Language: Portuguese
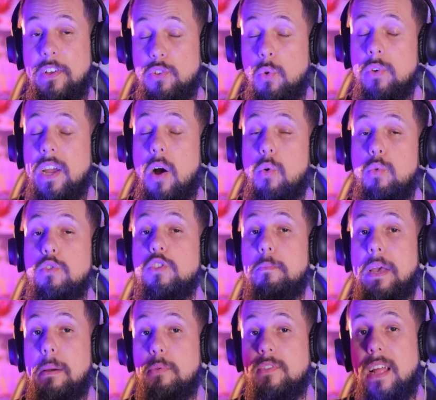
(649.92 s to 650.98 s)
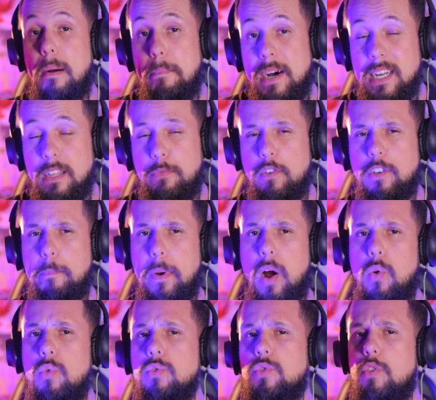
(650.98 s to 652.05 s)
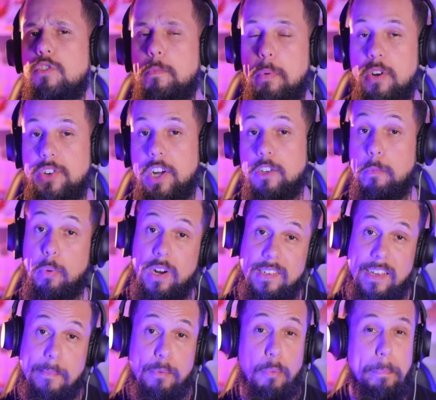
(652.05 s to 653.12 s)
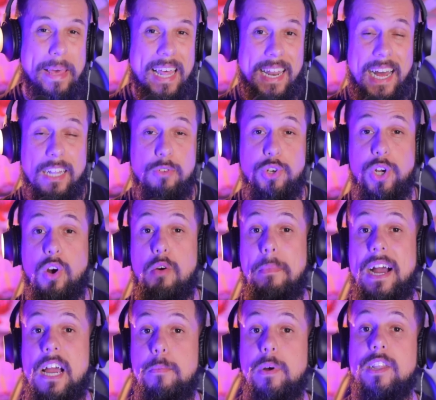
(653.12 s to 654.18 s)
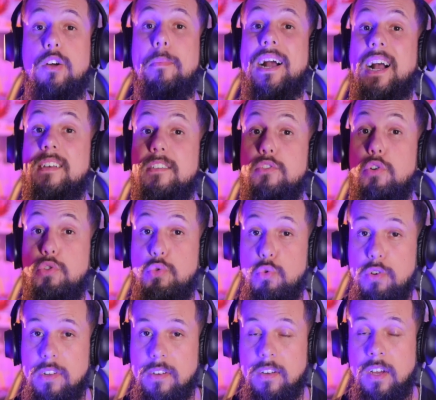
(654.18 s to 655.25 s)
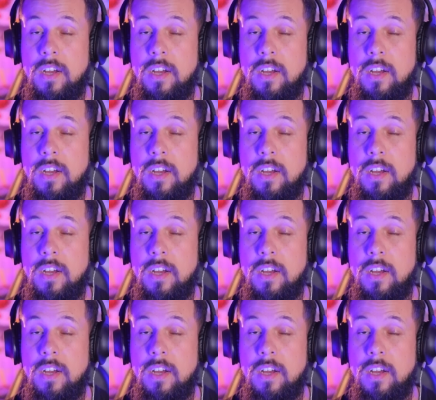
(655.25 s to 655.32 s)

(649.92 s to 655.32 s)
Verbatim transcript: fez com que alguns membros da banda fossem para alguns outros projetos. Por exemplo, o Pelado chegou uma época até uma casa noturna,